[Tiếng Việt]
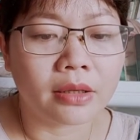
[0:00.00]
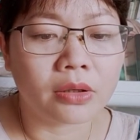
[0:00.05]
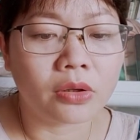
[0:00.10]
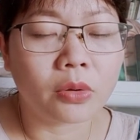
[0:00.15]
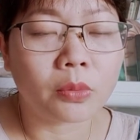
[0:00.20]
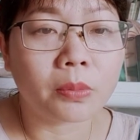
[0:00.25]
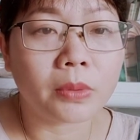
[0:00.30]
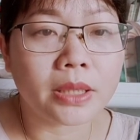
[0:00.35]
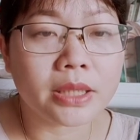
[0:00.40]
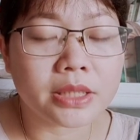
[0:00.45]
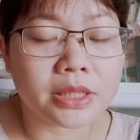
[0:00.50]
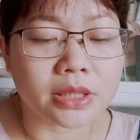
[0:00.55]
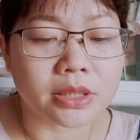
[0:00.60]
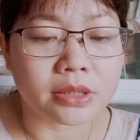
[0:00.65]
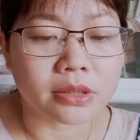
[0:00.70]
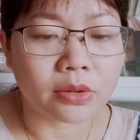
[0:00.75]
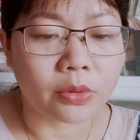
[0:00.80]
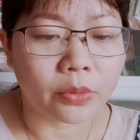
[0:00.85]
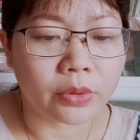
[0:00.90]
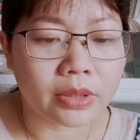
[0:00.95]
Lúc lý
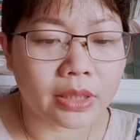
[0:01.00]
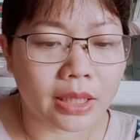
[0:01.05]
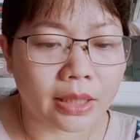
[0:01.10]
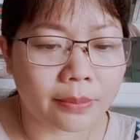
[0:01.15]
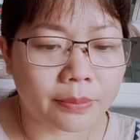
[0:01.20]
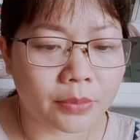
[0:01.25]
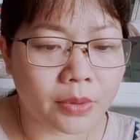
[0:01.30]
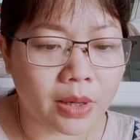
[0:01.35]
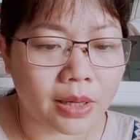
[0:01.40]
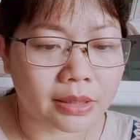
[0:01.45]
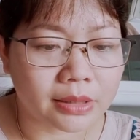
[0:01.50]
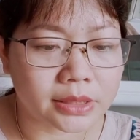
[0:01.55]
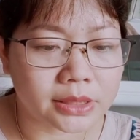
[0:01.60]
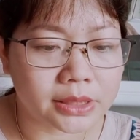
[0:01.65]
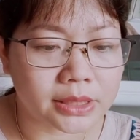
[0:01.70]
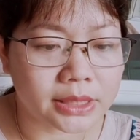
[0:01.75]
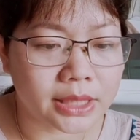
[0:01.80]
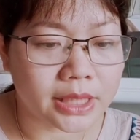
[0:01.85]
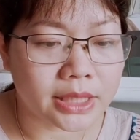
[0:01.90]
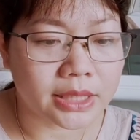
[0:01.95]
trưởng đuổi kịp đoàn
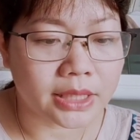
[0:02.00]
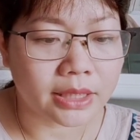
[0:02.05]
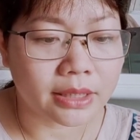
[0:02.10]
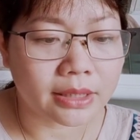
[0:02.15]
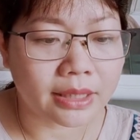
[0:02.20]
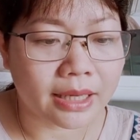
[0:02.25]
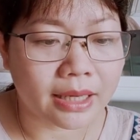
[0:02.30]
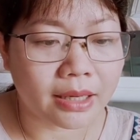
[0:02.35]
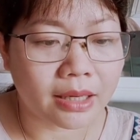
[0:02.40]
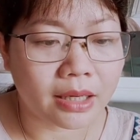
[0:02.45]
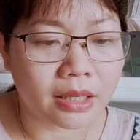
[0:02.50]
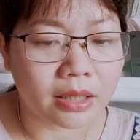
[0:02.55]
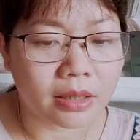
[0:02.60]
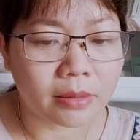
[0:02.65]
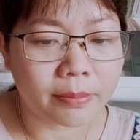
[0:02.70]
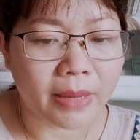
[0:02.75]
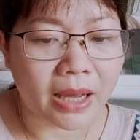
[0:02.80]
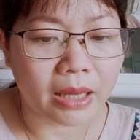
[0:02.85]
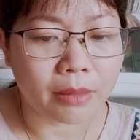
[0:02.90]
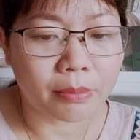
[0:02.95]
người thì chính đã
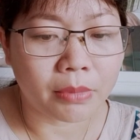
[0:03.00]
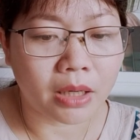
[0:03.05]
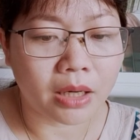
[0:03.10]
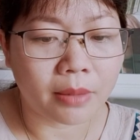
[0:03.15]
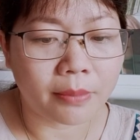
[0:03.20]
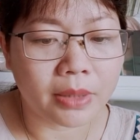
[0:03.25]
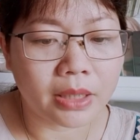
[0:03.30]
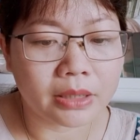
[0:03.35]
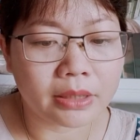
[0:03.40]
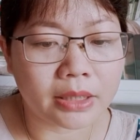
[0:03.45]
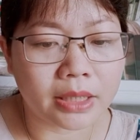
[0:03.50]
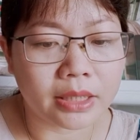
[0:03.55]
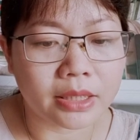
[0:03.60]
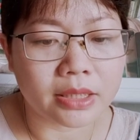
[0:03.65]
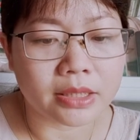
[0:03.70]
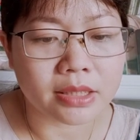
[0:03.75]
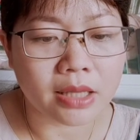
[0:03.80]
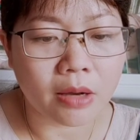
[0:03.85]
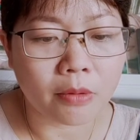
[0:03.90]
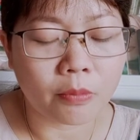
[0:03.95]
ở bãi bờ bên
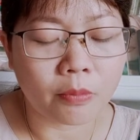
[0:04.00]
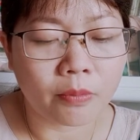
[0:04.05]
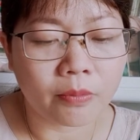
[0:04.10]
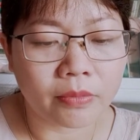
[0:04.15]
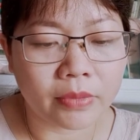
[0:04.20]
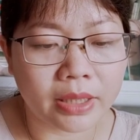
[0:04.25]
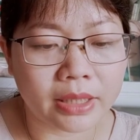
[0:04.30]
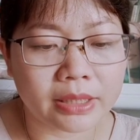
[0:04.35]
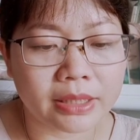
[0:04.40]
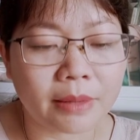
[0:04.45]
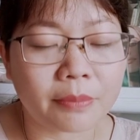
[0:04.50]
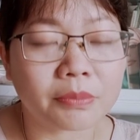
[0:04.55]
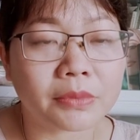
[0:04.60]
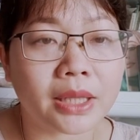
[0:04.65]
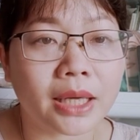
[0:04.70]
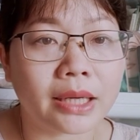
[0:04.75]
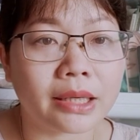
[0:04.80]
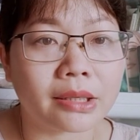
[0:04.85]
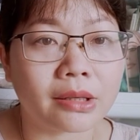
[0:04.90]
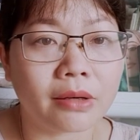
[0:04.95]
kia sông. Anh chắp
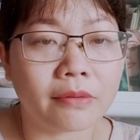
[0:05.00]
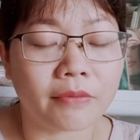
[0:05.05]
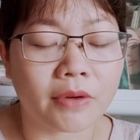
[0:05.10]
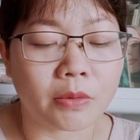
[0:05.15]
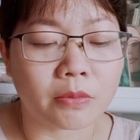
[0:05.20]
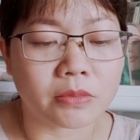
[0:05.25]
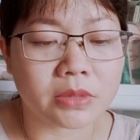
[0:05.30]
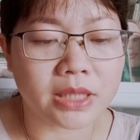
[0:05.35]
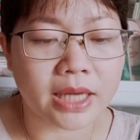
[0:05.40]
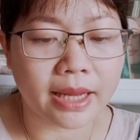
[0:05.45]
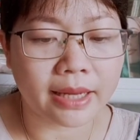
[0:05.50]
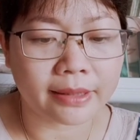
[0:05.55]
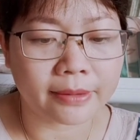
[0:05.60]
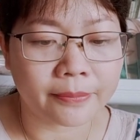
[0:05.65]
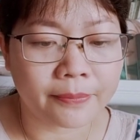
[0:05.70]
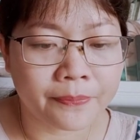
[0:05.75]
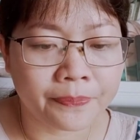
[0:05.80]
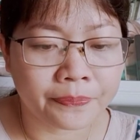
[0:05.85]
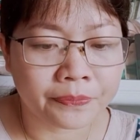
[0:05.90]
tay nói vọng sang.